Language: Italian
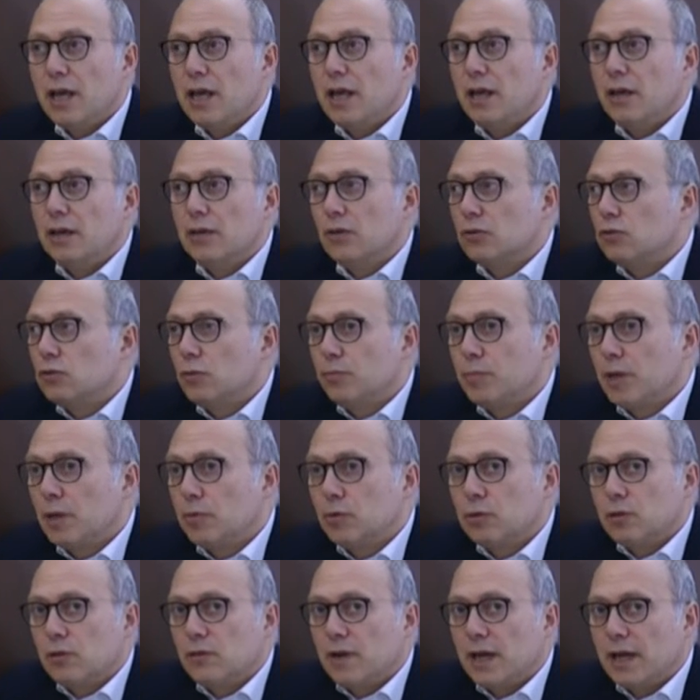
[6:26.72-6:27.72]
eh, dobbiamo
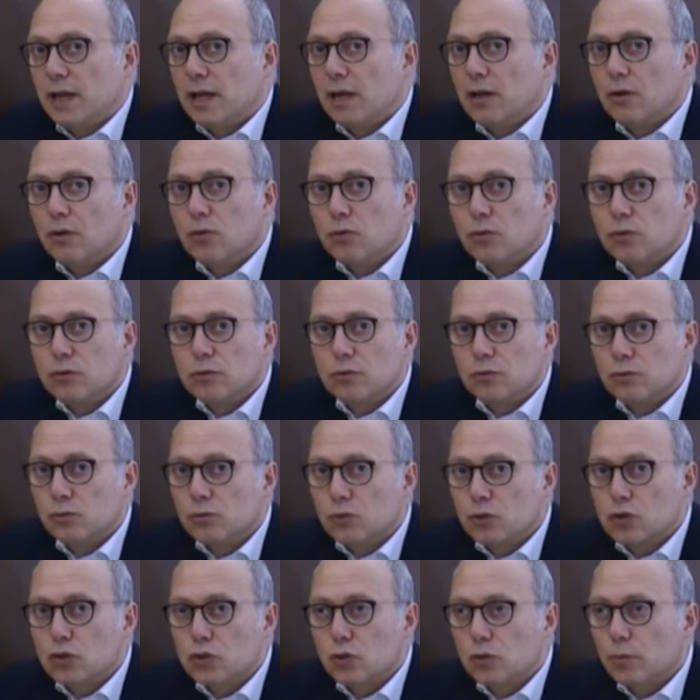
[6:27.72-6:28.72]
trovare un,
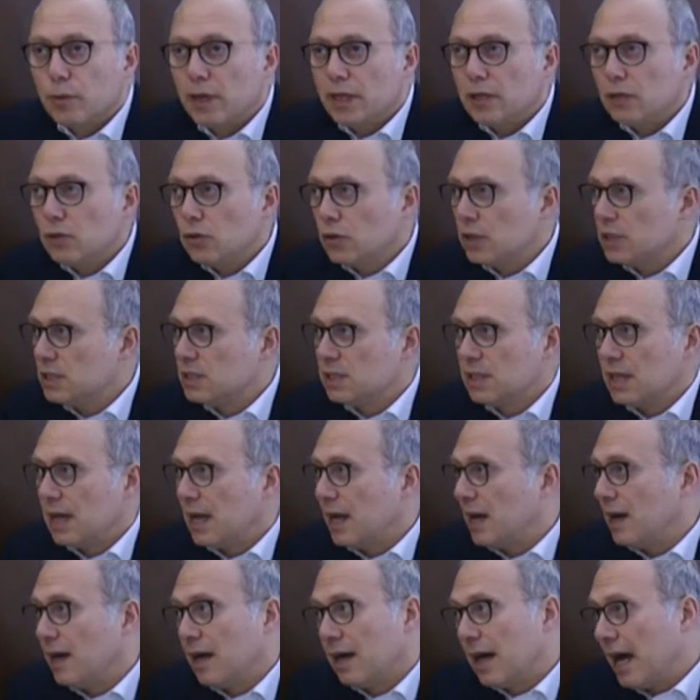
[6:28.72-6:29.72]
uno strumento che
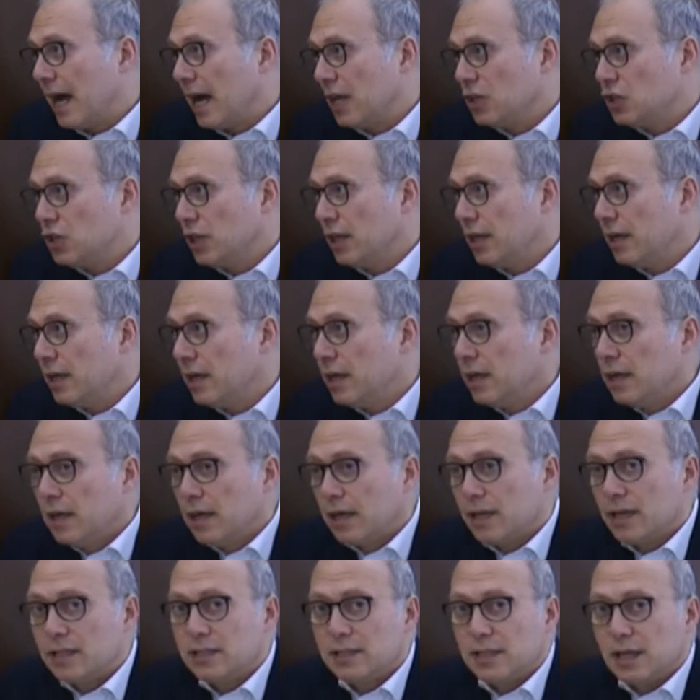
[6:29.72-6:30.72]
sia agile,
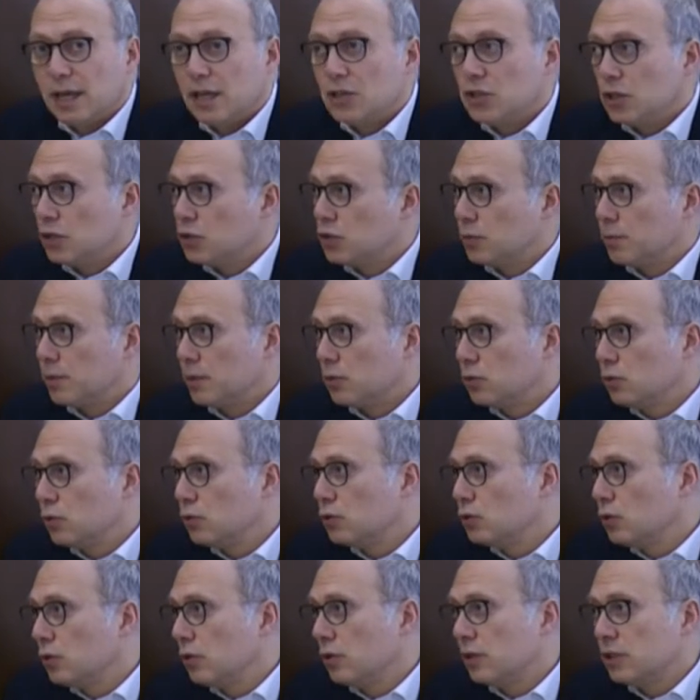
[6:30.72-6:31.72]
che sia agile
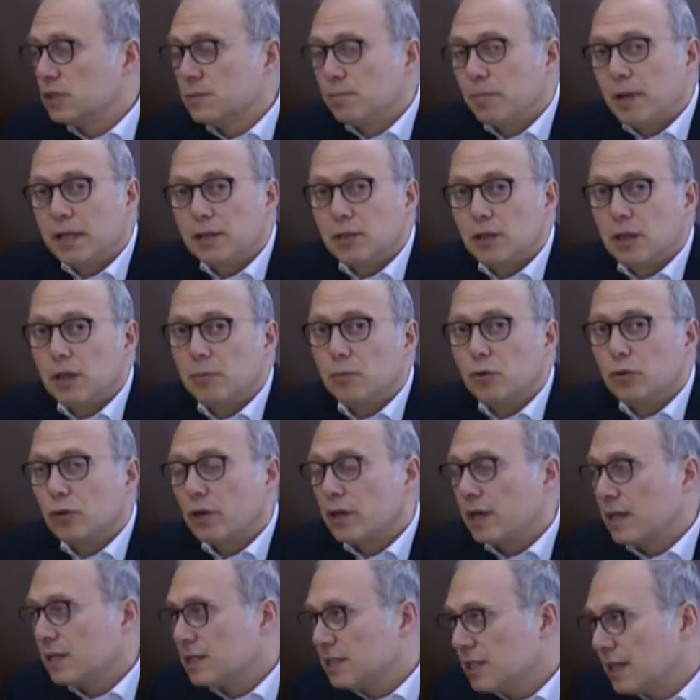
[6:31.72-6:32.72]
soprattutto rispetto alla
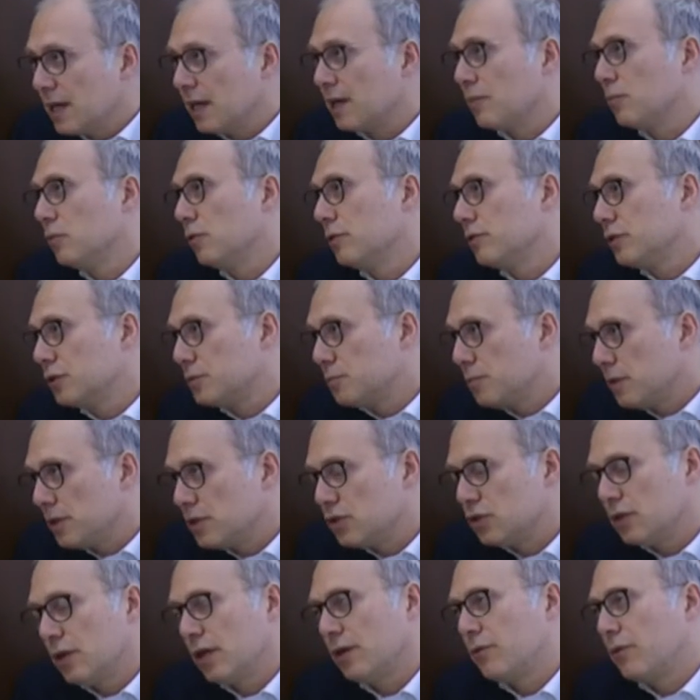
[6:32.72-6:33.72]
burocrazia che molto
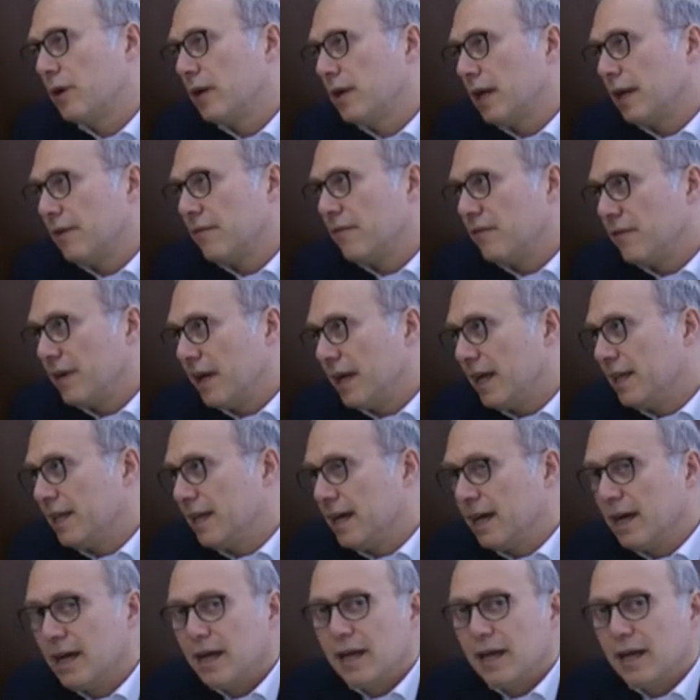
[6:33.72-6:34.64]
spesso è quella che frena